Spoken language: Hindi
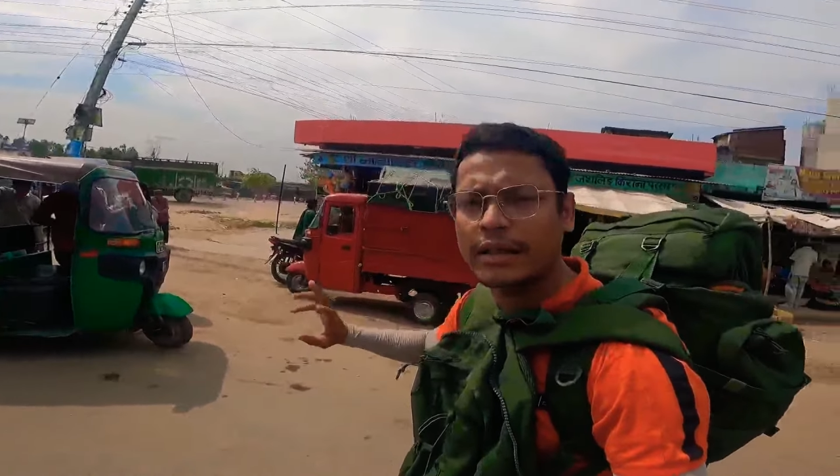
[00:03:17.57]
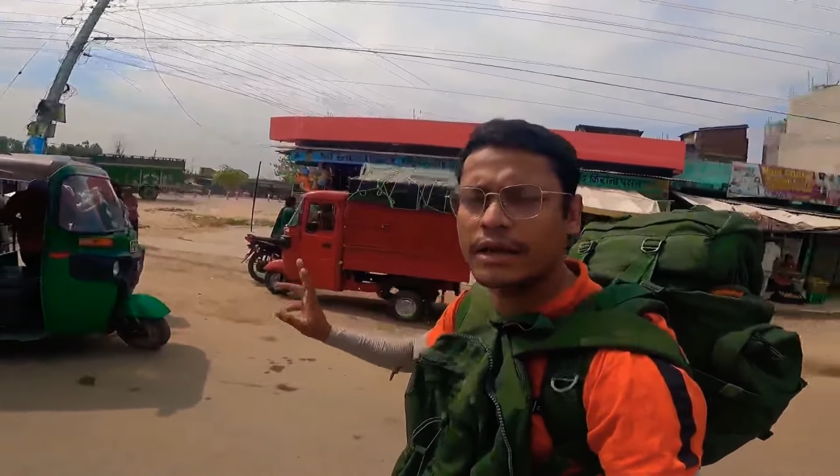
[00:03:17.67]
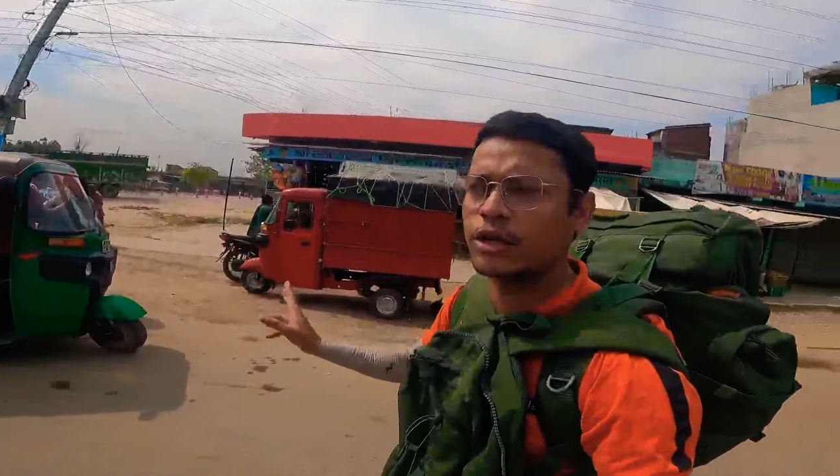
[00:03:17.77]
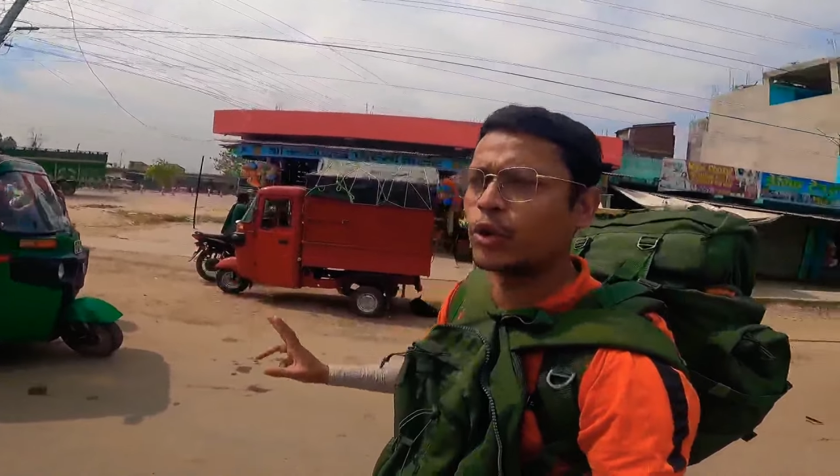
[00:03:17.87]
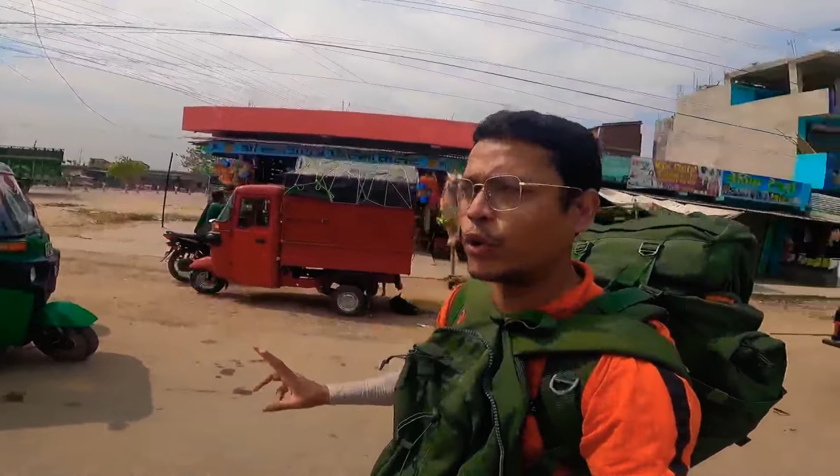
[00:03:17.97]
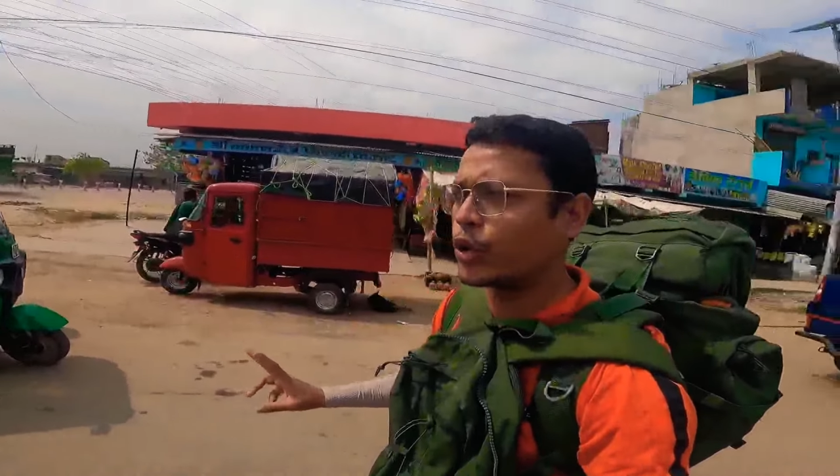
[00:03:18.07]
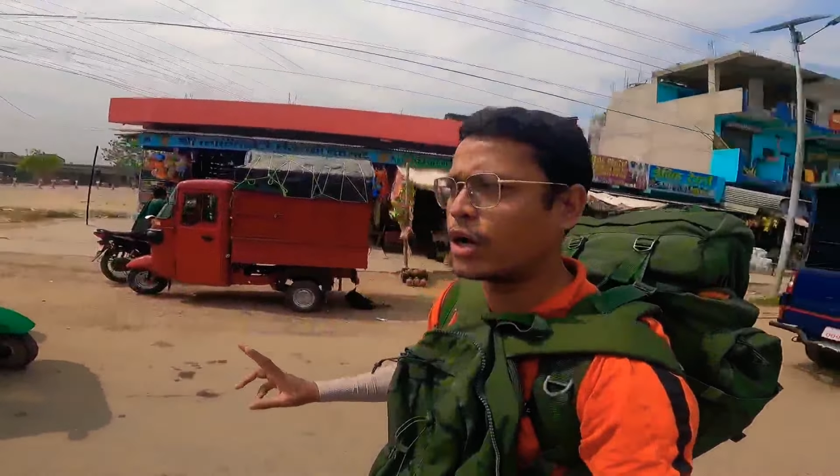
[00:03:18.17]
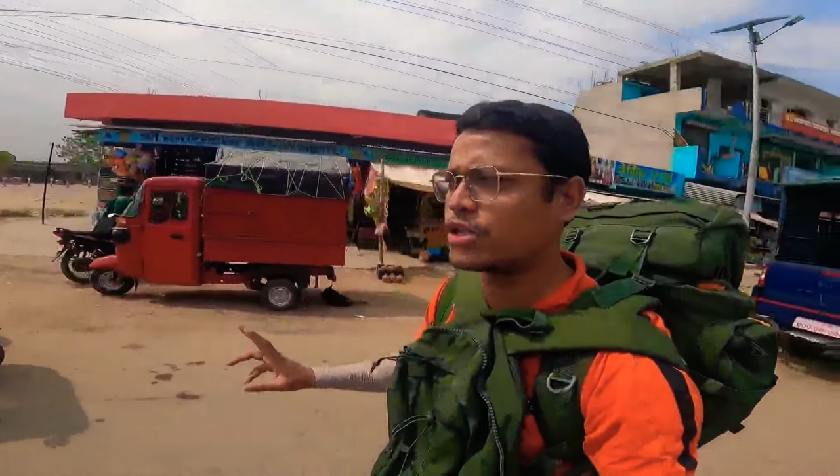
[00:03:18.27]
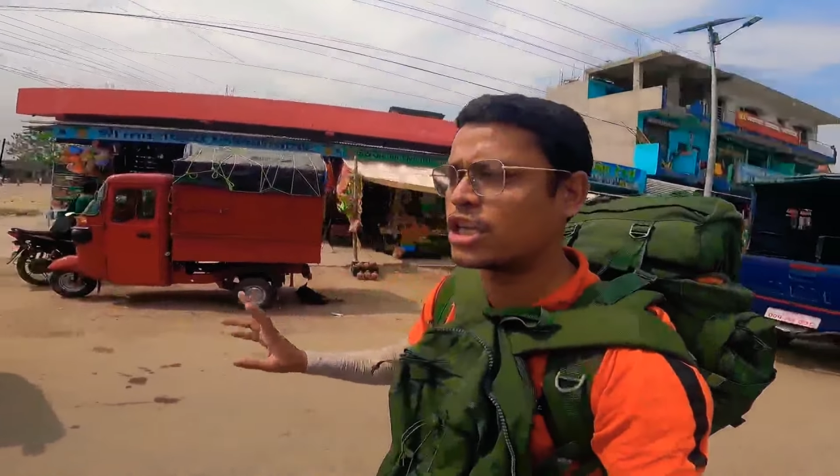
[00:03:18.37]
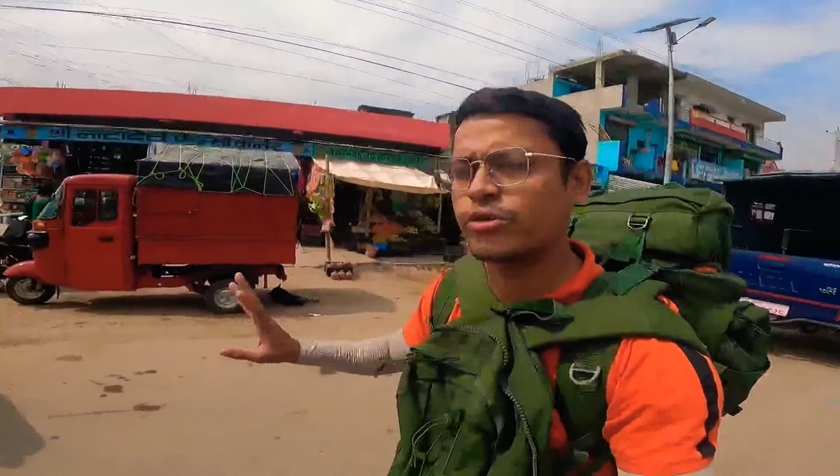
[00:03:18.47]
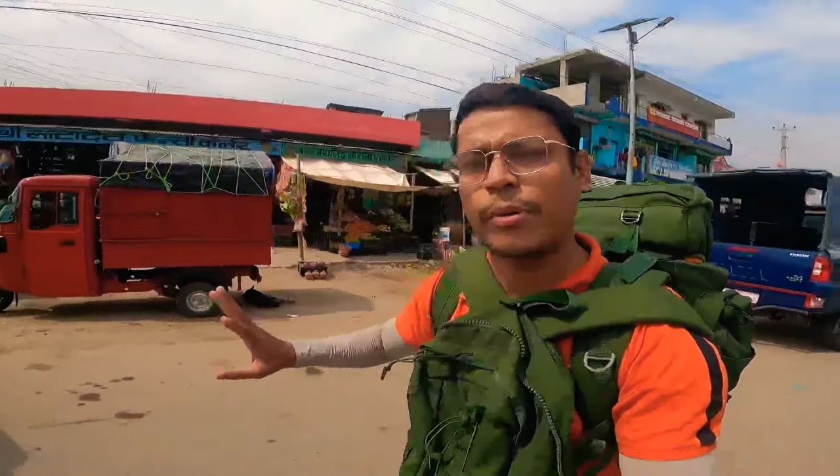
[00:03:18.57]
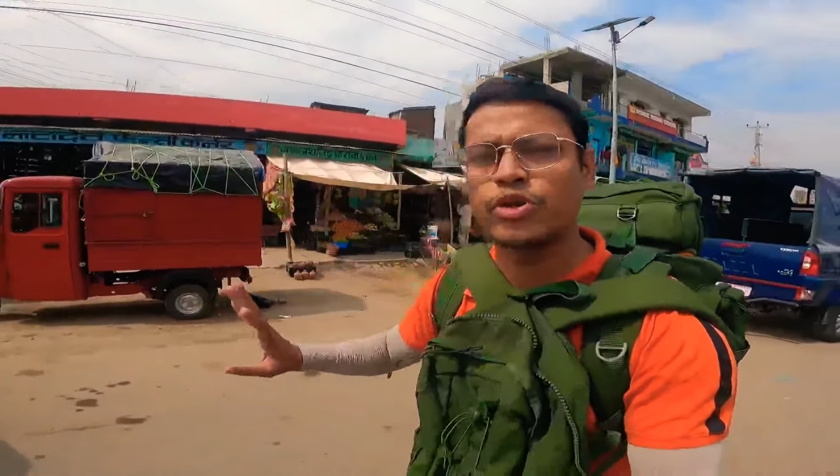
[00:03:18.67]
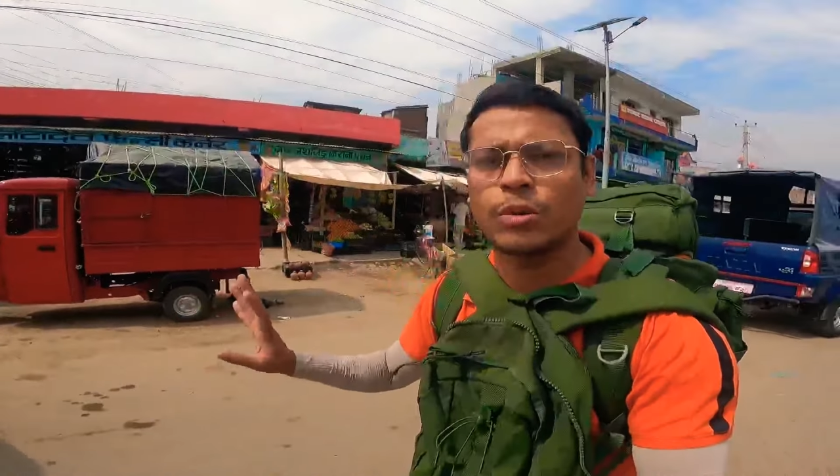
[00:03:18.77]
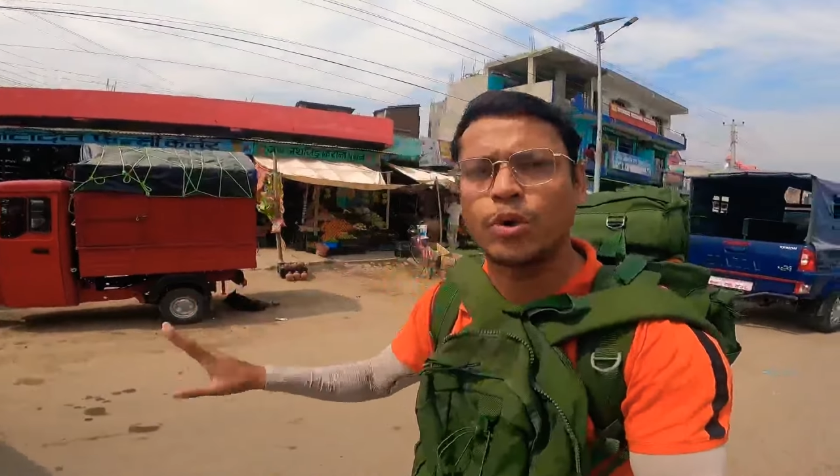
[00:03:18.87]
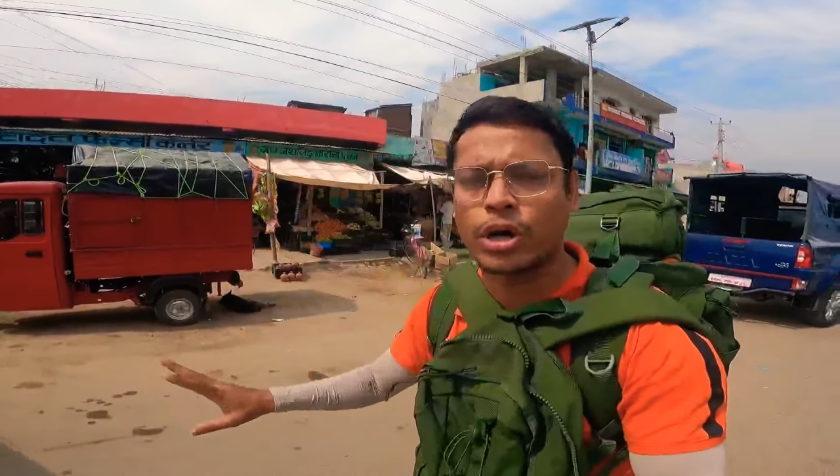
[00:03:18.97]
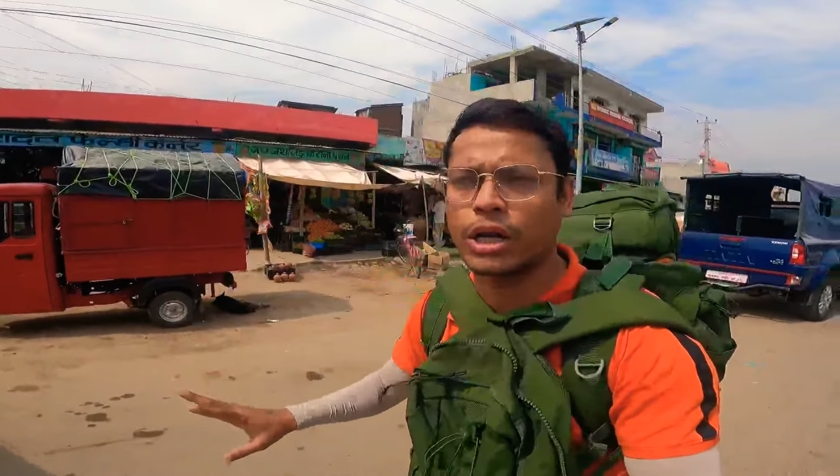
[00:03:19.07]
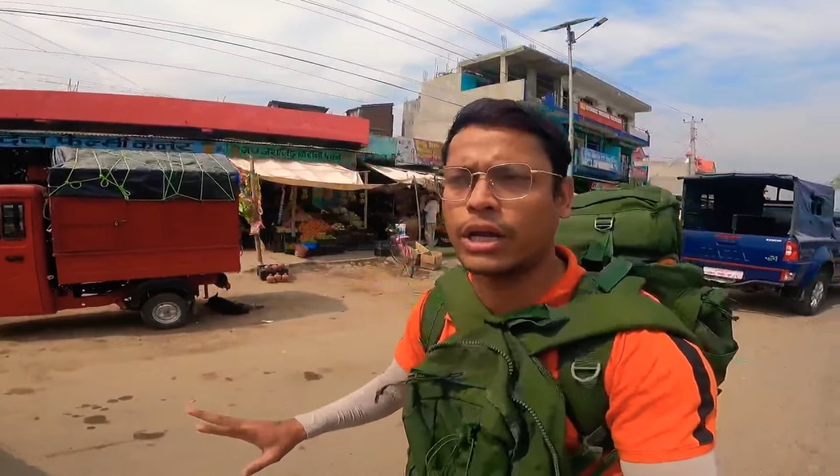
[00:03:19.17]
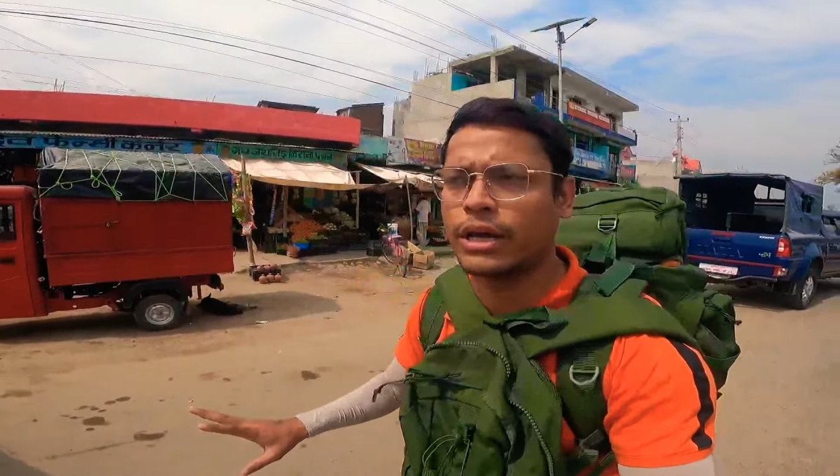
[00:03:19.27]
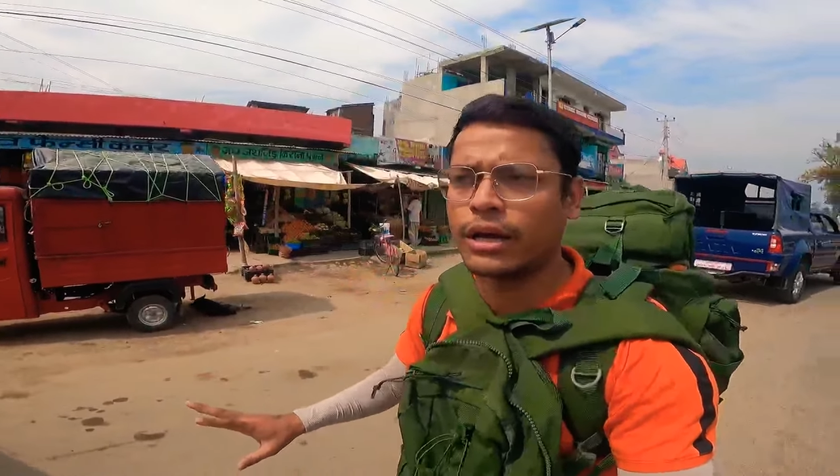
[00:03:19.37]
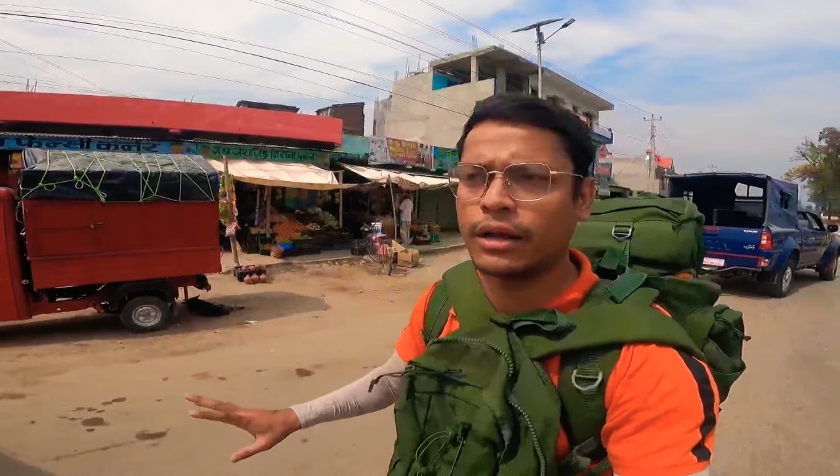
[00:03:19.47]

आने जाने दोनों का छः सौ हम इसको बुक करके ले जा